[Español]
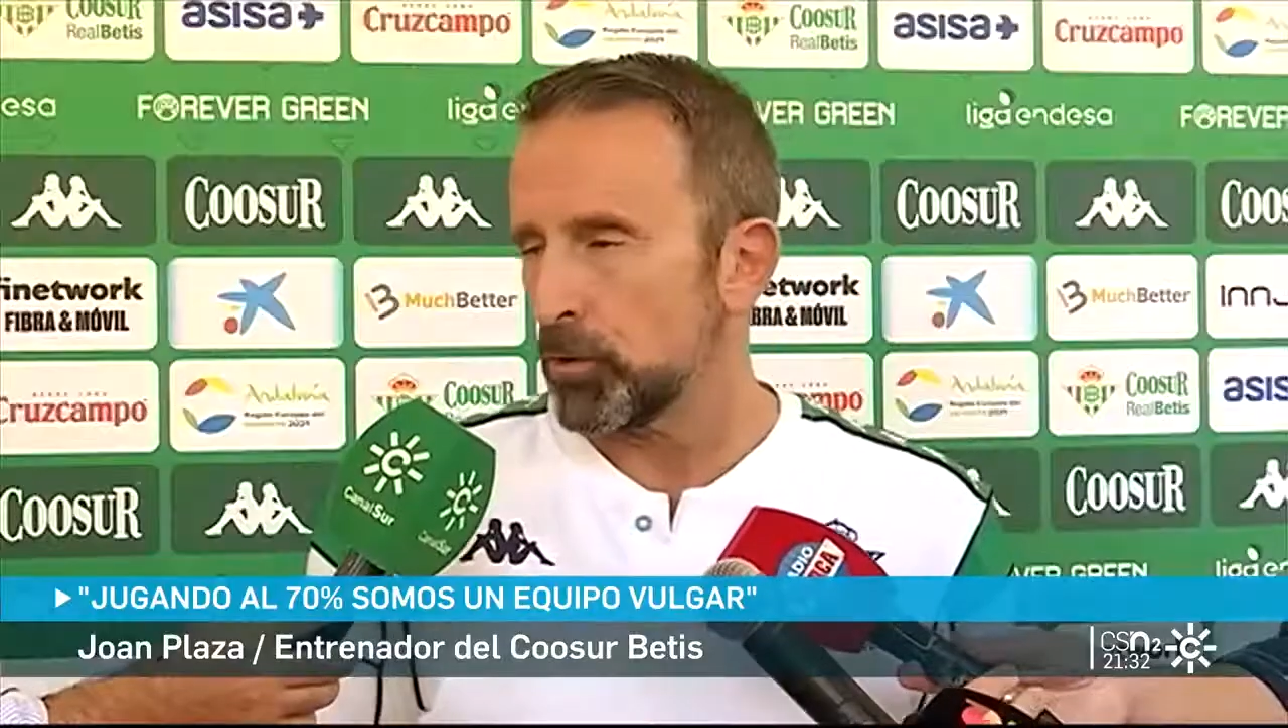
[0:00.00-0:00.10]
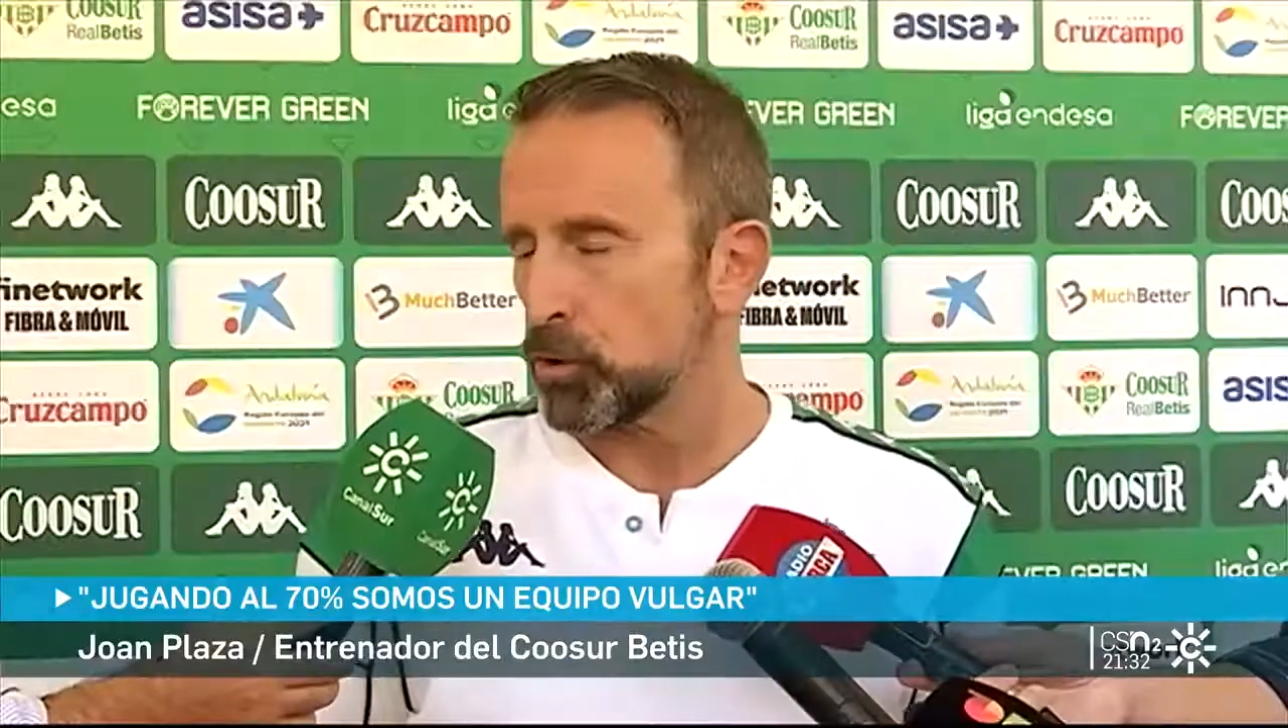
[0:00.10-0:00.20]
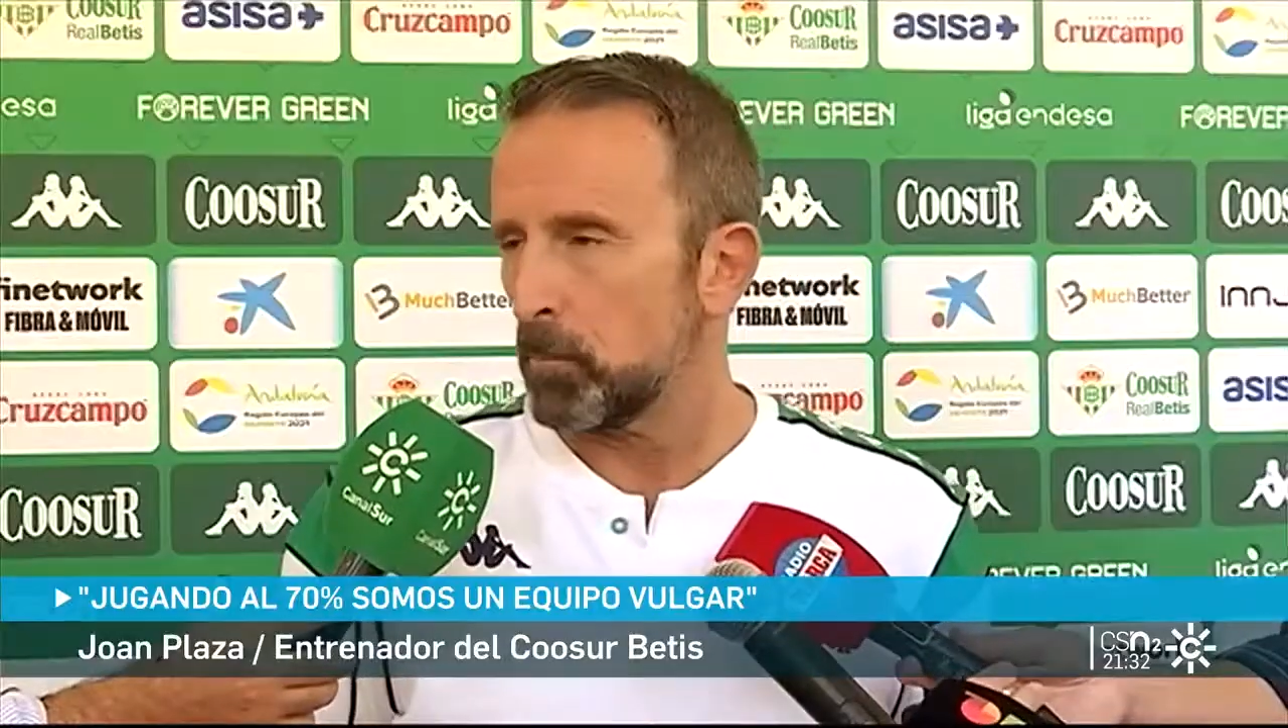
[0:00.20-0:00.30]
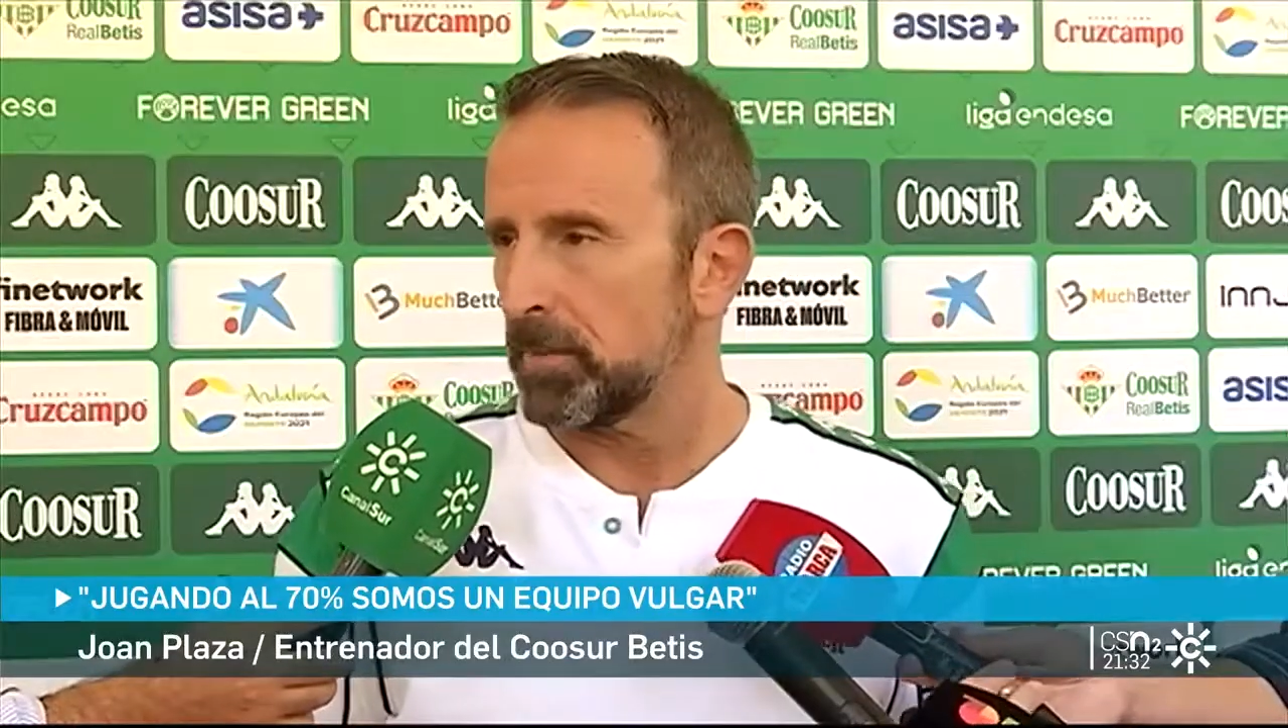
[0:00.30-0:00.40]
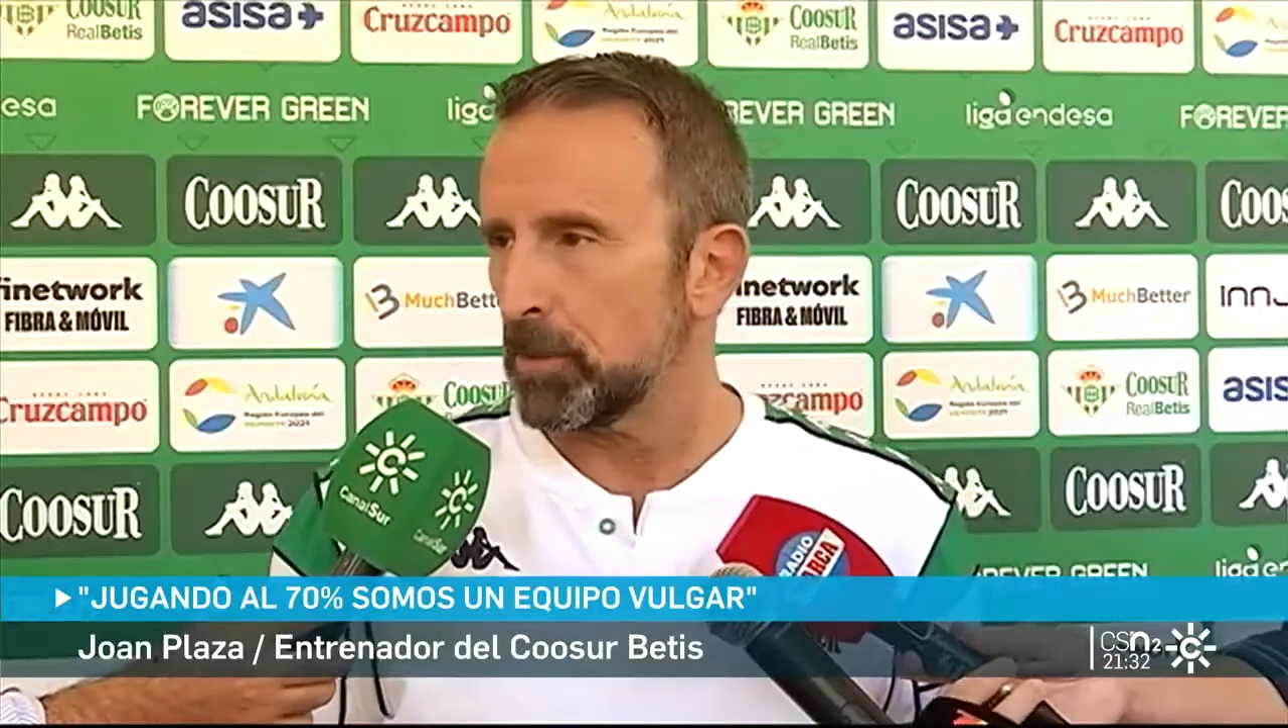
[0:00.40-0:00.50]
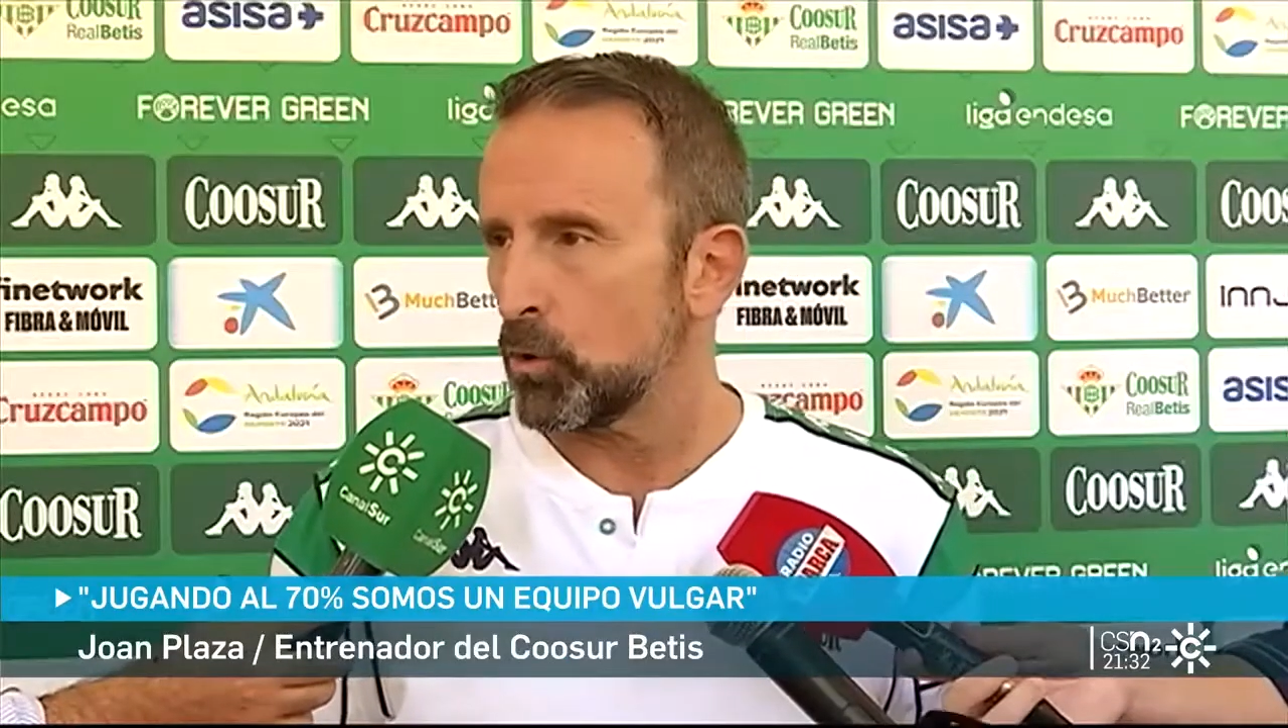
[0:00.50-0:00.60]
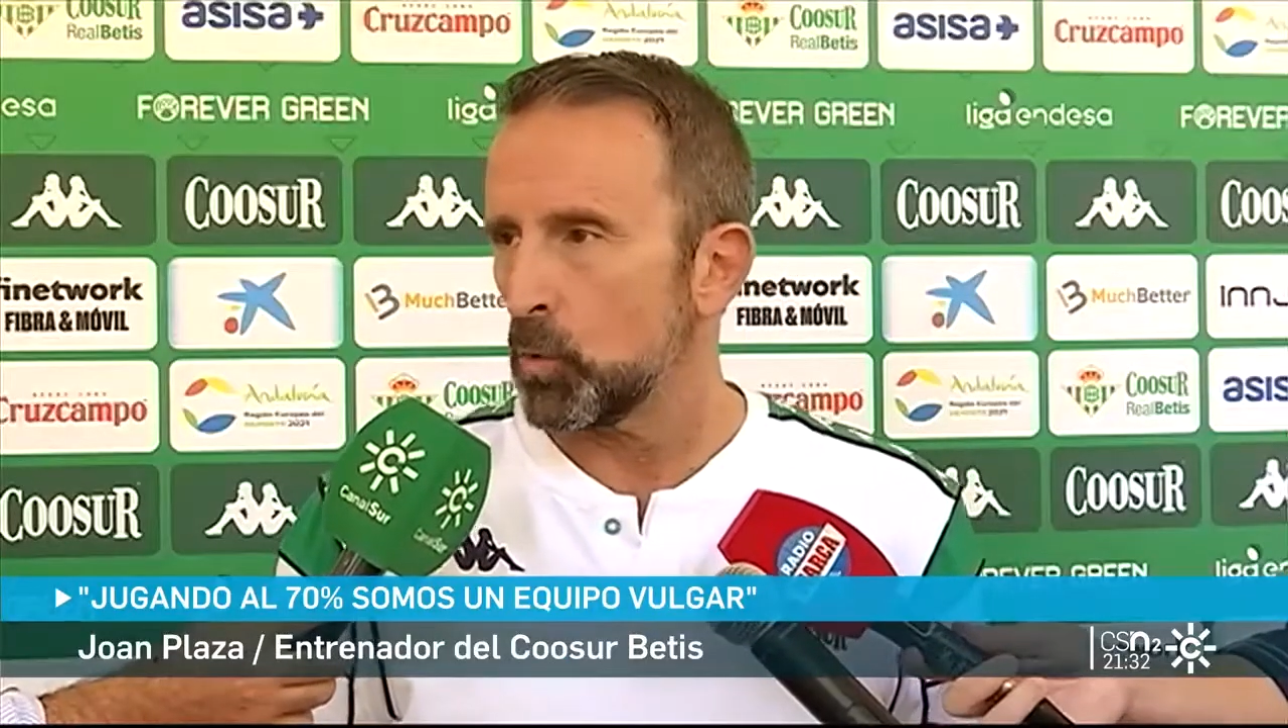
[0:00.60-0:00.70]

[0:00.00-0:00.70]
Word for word: competir con